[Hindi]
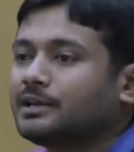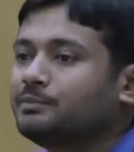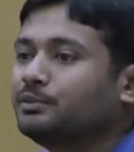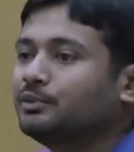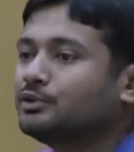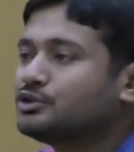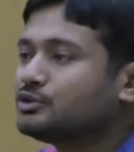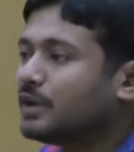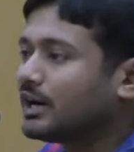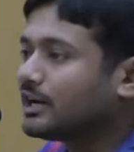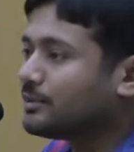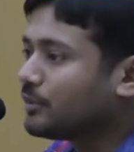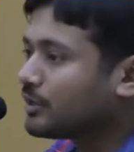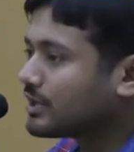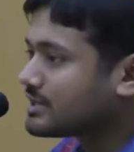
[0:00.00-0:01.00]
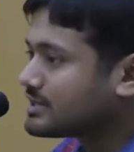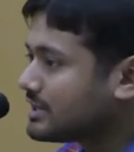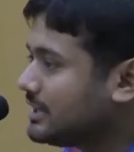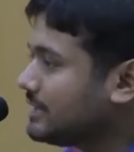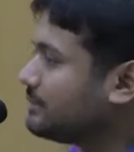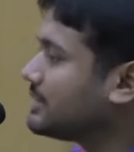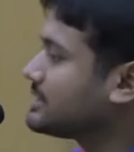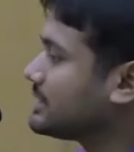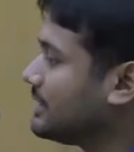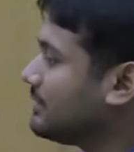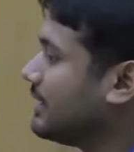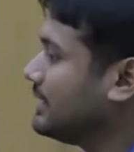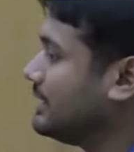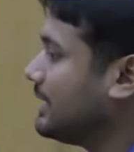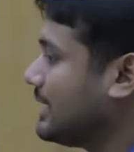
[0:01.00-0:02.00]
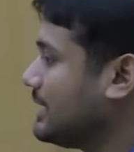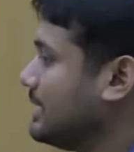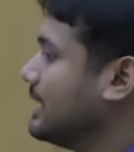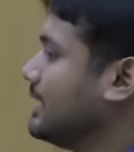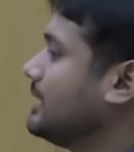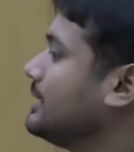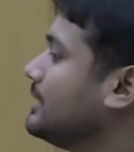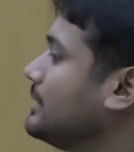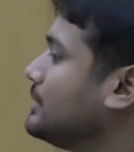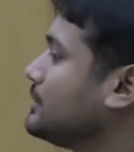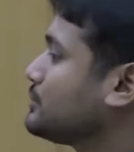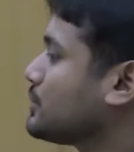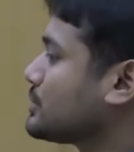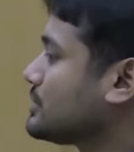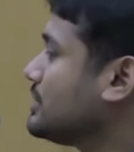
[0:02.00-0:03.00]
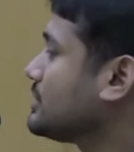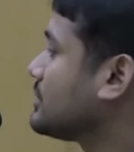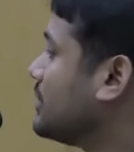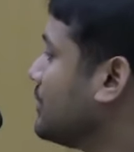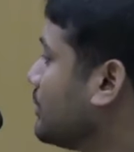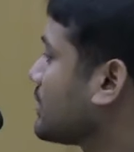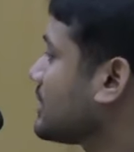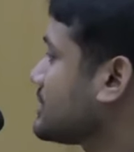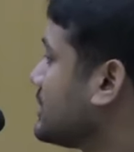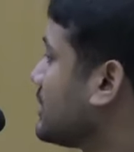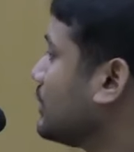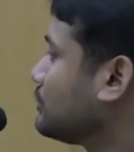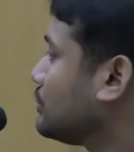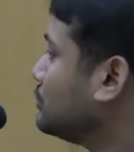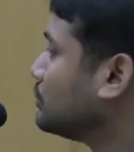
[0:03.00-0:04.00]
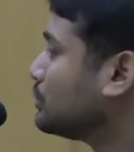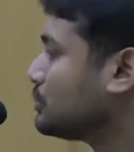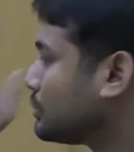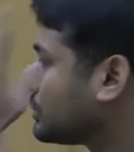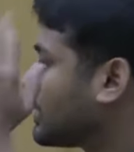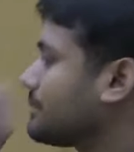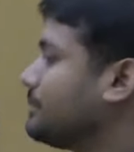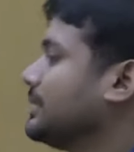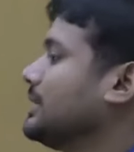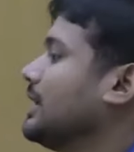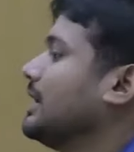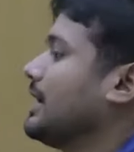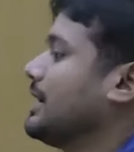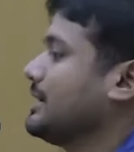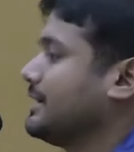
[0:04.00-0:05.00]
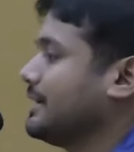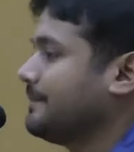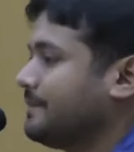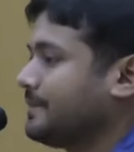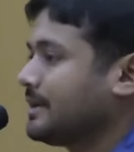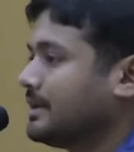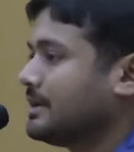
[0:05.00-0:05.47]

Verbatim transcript: कि बुर्जुआ डेमोक्रेसी ही बचने वाली नहीं है सोशलिस्ट डेमोक्रेसी का तो दूर दूर तक पता नहीं है